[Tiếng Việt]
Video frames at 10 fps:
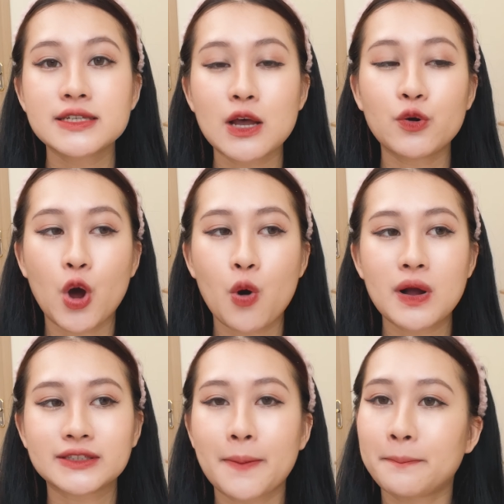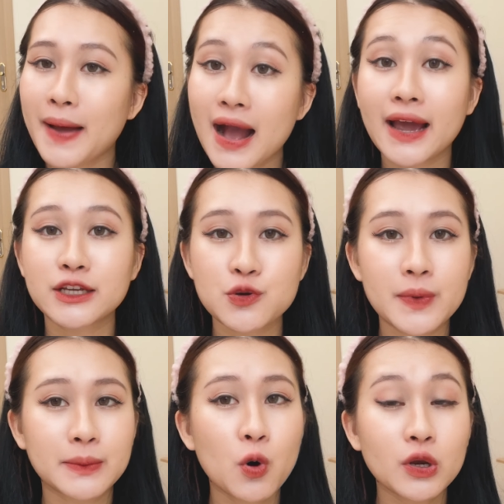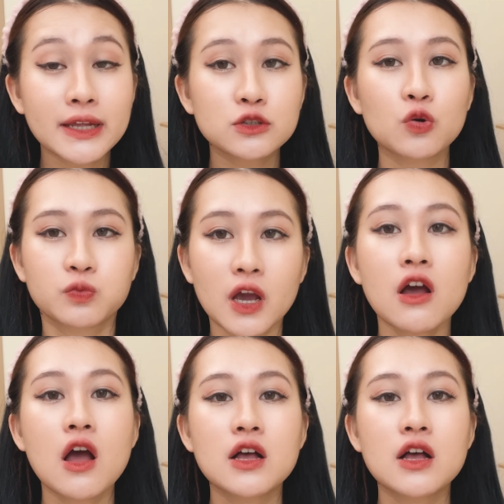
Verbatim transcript: sau đó khoảng tầm 3 ngày cho mình bôi liên tục nhá